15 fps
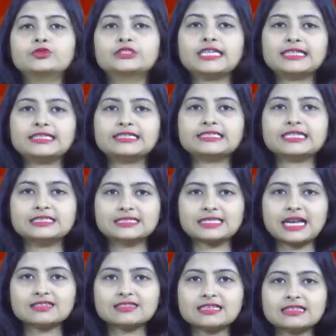मुझे दीजिए
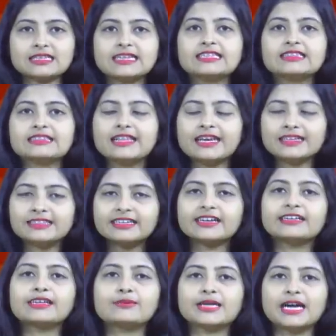इजाजत लेकिन देखते
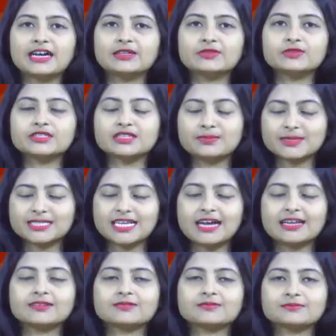रहिए बिहार न्यूज
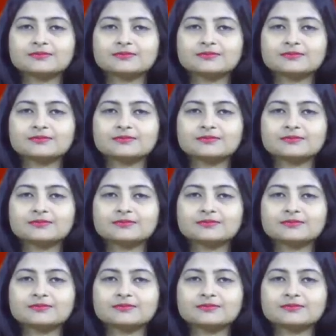नमस्कार